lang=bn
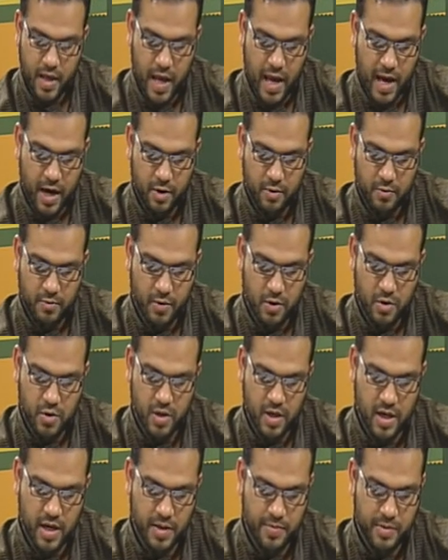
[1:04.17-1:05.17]
এখন
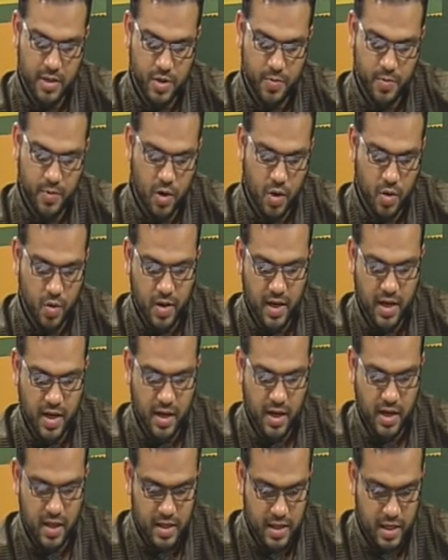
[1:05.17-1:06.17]
ফজরের নামাজ পড়া ওখানে
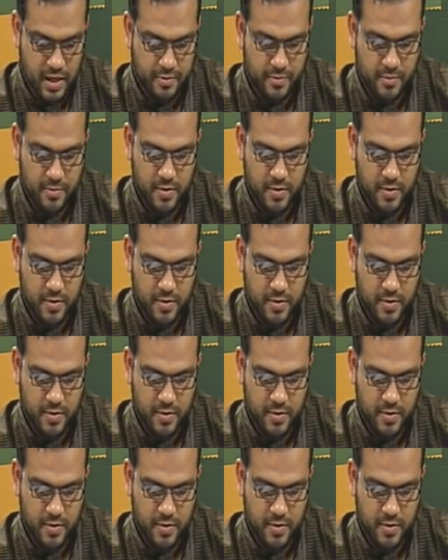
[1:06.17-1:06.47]
গিয়ে টাফ